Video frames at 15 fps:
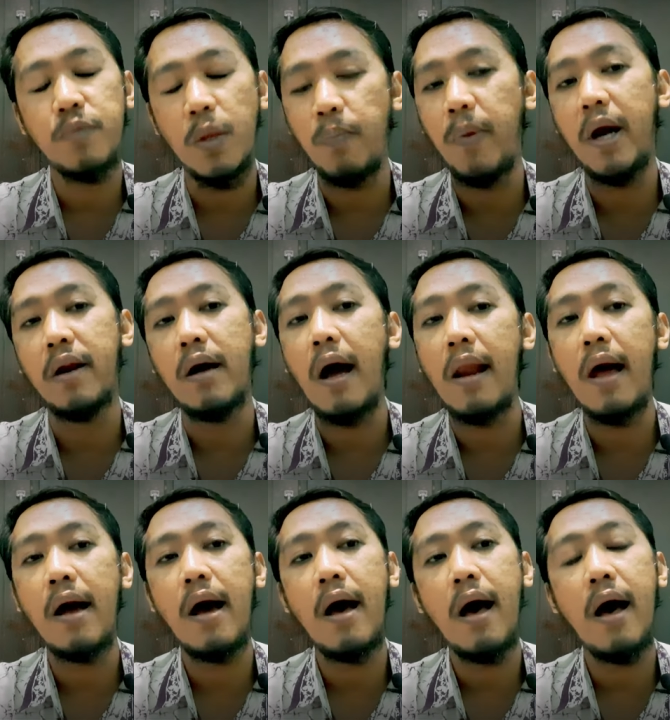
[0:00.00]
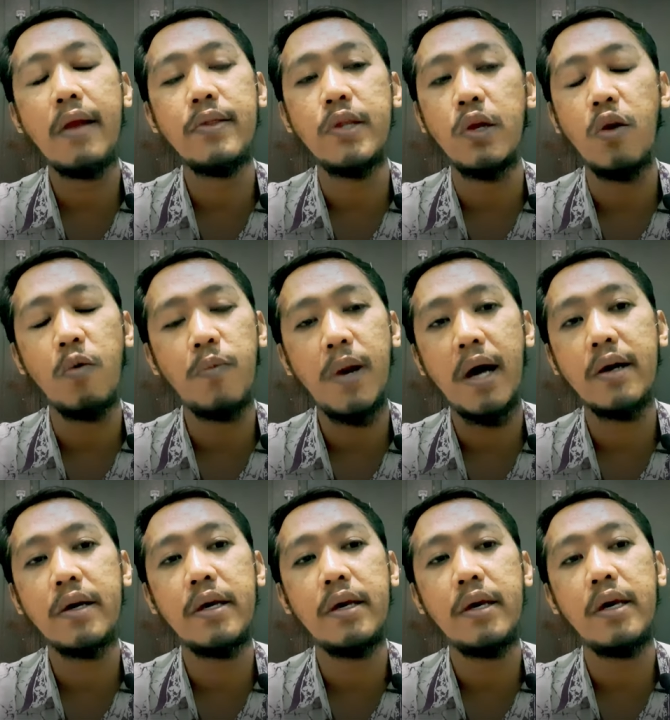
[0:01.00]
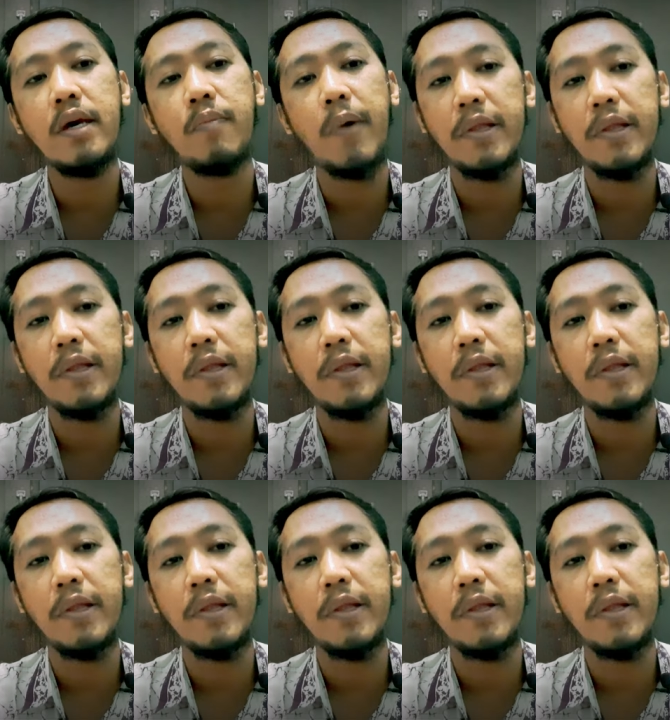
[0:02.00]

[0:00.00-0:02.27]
depan kalangan, di lob lagi,